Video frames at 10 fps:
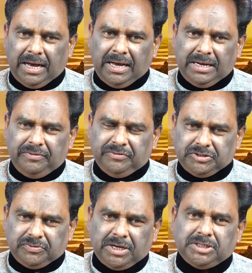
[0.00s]
ఆయన
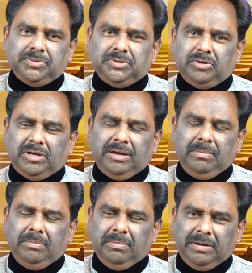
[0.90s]
విశ్వాసము ద్వారా
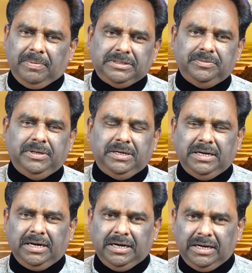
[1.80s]

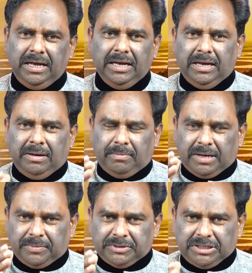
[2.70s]
బలపరచబడటానికి అంటే
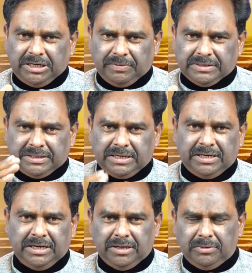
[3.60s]
మనము చేయవలసిన
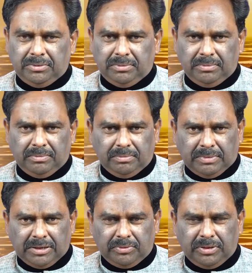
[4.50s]
క్రియలు
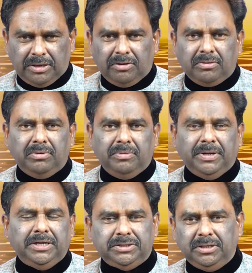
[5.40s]
మనకున్న లోకంలో
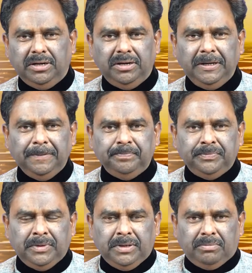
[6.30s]
పరిస్థితులని
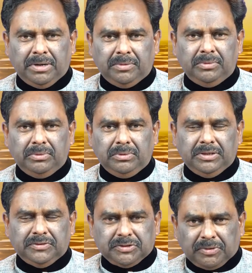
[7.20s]
మనము
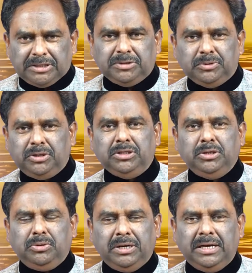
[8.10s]
విశ్వాసముతో
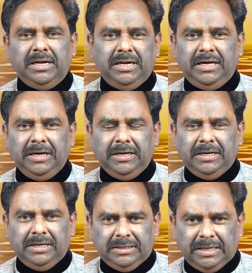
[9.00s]
ఎదుర్కొనాలని
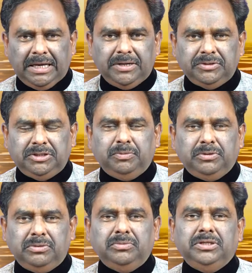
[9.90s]
ధైర్యం
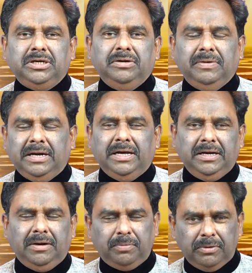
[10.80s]
చెప్పుతూ ముందుకు వెళ్ళాలి
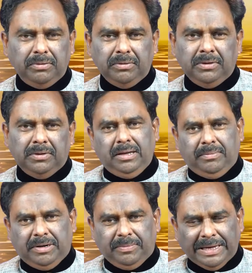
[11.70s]
అప్పుడు
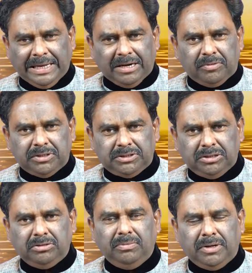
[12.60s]
మరి భయంకరమైన
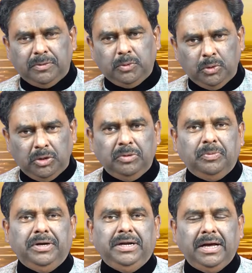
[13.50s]
స్థితిలో మనం
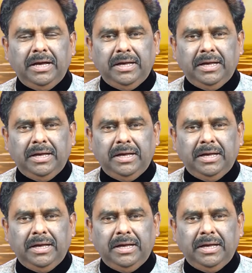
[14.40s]
కూరుకుపోయినా